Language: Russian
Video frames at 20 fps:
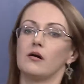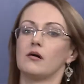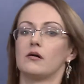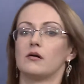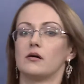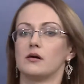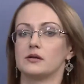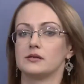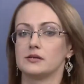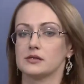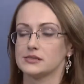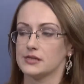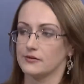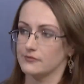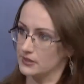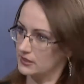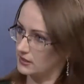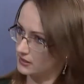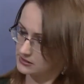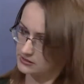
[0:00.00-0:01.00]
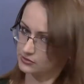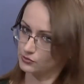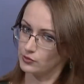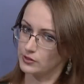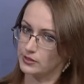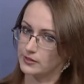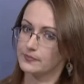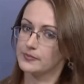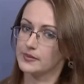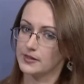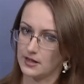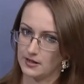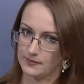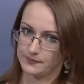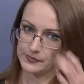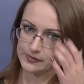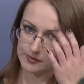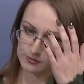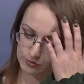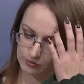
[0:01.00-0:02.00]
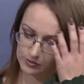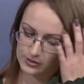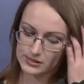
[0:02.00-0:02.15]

Там это 12 категорий, да, но да?